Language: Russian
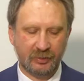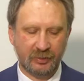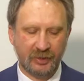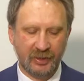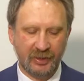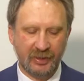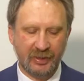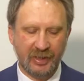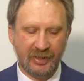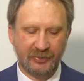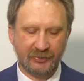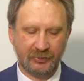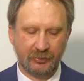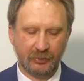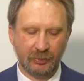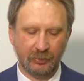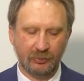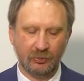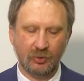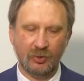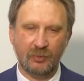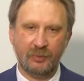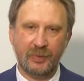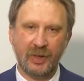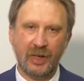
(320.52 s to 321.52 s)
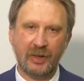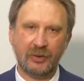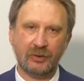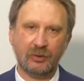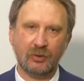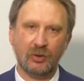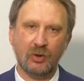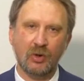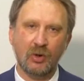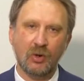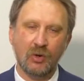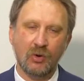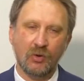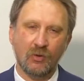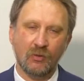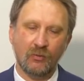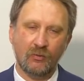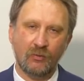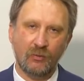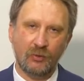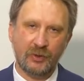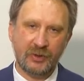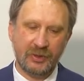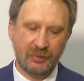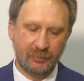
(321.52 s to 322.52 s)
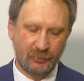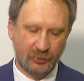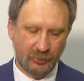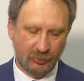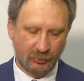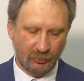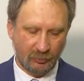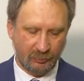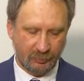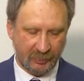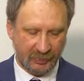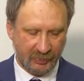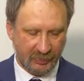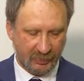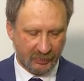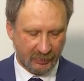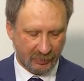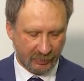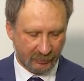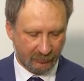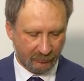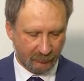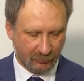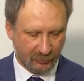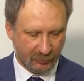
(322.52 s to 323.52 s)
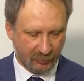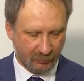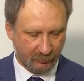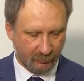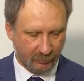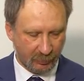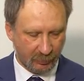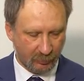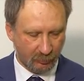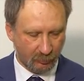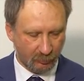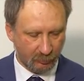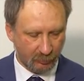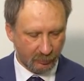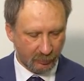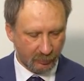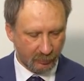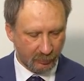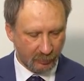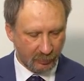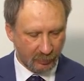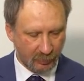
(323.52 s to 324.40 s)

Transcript: 13.05 8 часов 58 минут.